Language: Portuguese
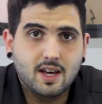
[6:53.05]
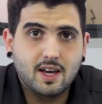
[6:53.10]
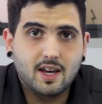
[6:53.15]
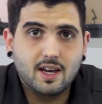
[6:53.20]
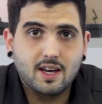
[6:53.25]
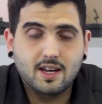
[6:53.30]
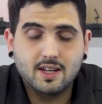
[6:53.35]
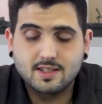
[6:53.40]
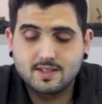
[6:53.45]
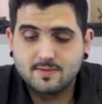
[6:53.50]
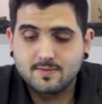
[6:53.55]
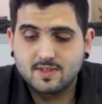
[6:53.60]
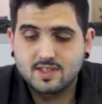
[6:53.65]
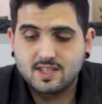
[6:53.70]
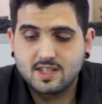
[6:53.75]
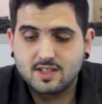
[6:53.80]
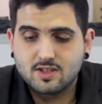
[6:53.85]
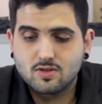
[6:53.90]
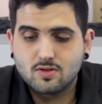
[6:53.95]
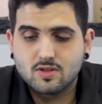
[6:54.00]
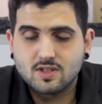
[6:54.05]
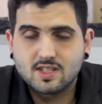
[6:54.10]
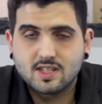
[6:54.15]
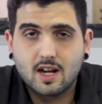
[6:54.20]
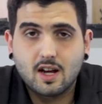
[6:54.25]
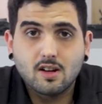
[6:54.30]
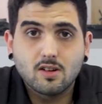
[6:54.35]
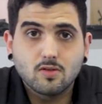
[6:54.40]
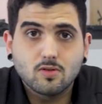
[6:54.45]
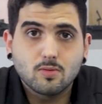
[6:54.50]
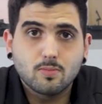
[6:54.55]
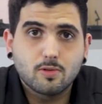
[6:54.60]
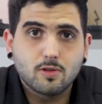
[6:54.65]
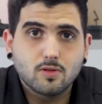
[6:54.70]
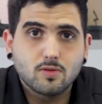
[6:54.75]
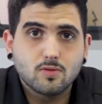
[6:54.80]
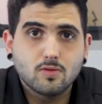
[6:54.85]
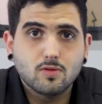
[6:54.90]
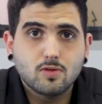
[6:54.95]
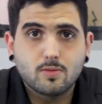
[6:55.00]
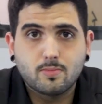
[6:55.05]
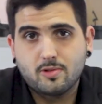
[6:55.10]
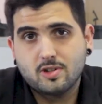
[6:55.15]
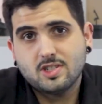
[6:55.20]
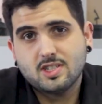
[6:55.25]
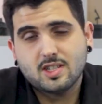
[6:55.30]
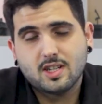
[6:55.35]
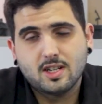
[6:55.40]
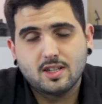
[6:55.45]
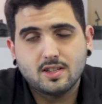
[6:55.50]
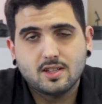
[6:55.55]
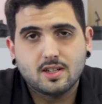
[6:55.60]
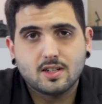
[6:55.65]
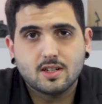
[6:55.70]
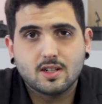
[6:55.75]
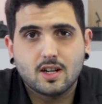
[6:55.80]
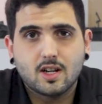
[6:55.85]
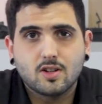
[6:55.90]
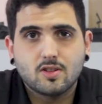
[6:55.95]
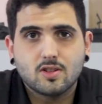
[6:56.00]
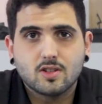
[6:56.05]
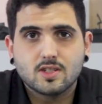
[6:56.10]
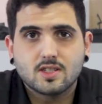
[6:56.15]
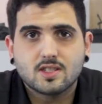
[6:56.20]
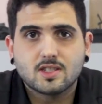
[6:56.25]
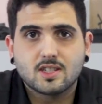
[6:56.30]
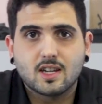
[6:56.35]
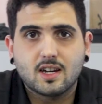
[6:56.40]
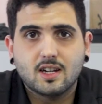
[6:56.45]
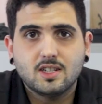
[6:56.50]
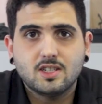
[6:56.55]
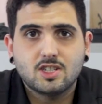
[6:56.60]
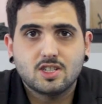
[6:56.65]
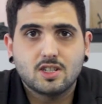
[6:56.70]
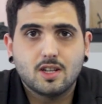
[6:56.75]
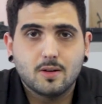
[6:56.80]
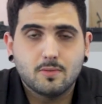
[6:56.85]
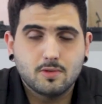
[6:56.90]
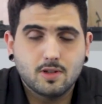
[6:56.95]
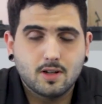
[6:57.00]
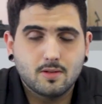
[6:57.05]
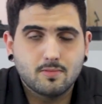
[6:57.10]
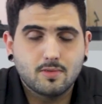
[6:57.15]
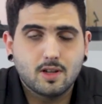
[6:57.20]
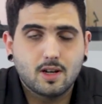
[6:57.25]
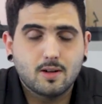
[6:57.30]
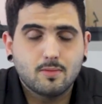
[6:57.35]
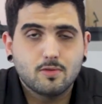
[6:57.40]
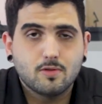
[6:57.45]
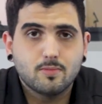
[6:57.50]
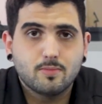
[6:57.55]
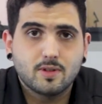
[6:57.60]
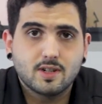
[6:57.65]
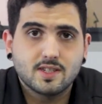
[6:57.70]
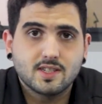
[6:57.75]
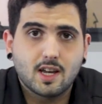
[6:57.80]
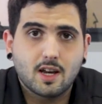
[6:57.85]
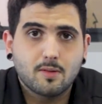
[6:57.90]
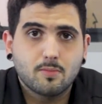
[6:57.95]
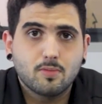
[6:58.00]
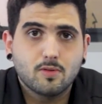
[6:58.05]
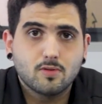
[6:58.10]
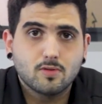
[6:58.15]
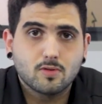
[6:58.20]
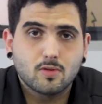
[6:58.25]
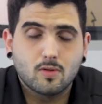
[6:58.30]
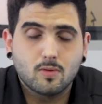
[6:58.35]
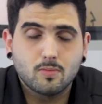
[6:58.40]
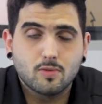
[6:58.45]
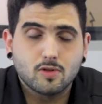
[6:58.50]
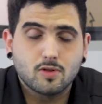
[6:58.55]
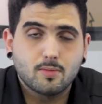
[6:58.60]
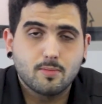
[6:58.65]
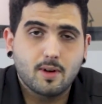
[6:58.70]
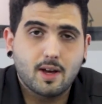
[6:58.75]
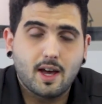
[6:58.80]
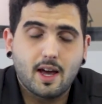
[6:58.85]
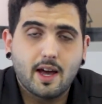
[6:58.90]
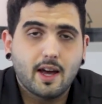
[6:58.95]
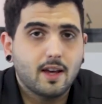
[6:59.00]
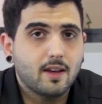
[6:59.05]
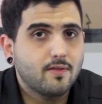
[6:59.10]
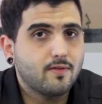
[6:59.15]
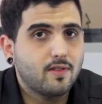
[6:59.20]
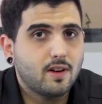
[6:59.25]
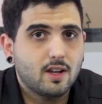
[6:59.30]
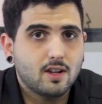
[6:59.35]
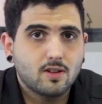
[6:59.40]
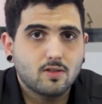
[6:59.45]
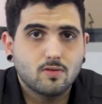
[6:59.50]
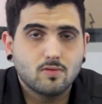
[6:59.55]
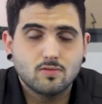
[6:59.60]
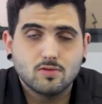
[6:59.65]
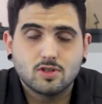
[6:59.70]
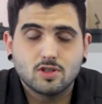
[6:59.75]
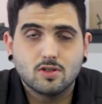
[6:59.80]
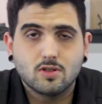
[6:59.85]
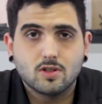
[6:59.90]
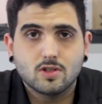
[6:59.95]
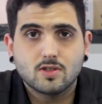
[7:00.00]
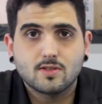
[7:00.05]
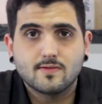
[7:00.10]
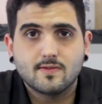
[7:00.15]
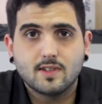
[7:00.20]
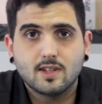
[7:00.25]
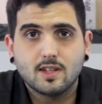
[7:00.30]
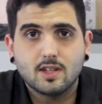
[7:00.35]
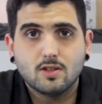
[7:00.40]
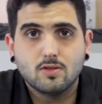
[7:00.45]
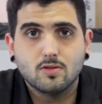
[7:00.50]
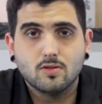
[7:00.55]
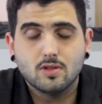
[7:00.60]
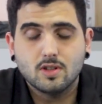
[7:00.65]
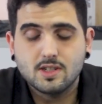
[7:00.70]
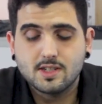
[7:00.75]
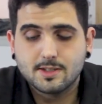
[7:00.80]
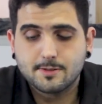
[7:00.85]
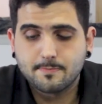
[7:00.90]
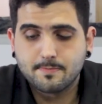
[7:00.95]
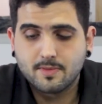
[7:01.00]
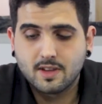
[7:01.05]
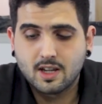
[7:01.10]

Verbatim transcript: É, se vocês gostaram do produto, pode estar entrando lá no nosso site www.perseg.com.br, fale com um de nossos vendedores.